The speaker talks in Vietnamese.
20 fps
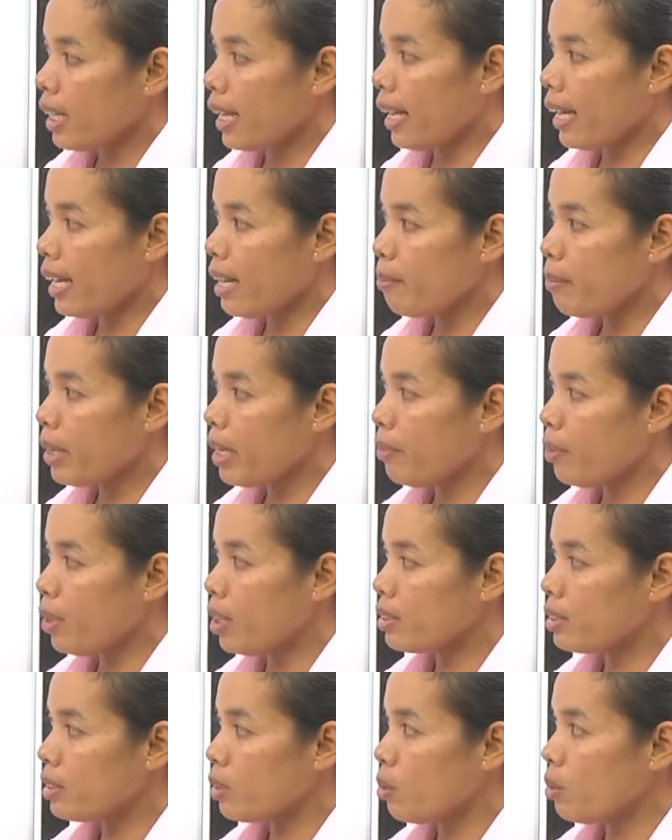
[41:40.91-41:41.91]
này làm bây vót
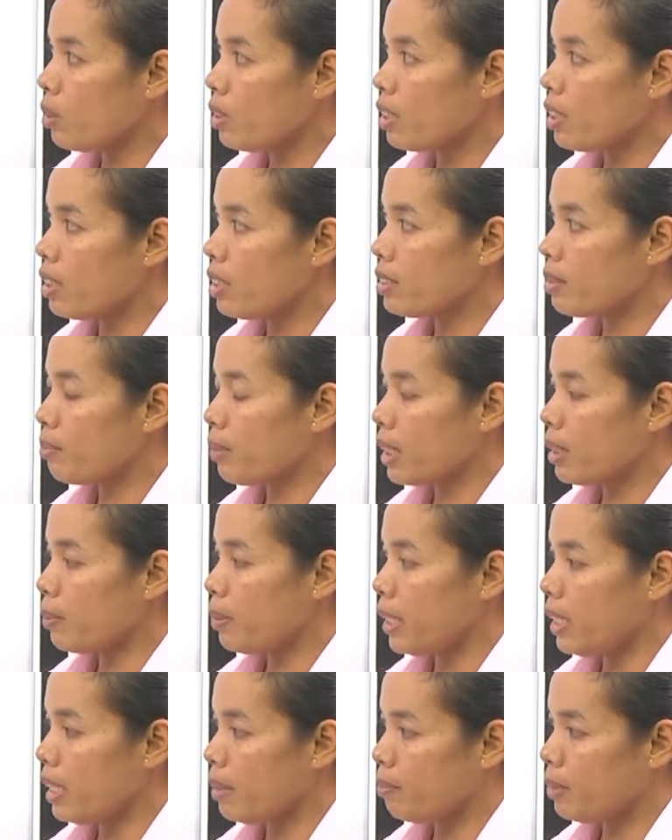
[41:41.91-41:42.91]
tung ở mặt tập
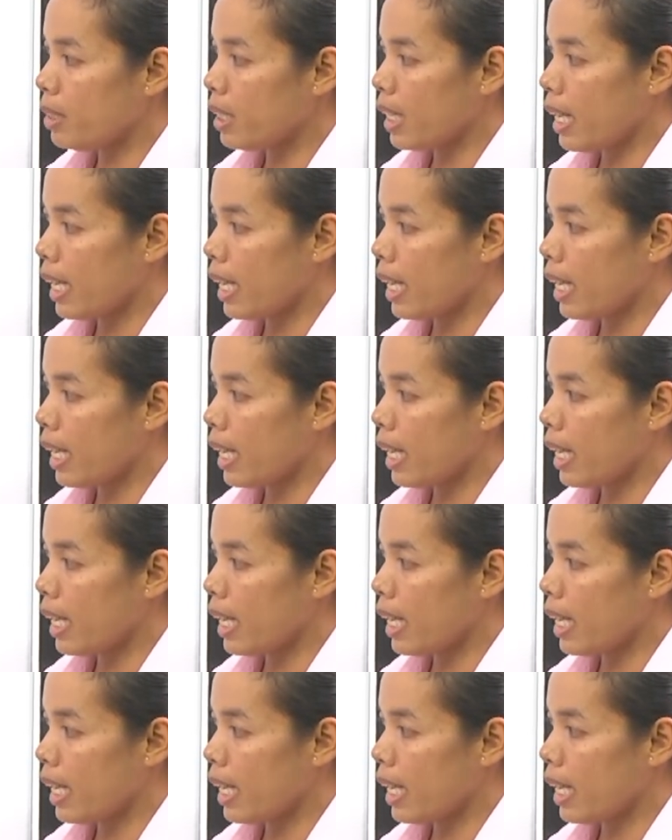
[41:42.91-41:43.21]
hiệp cái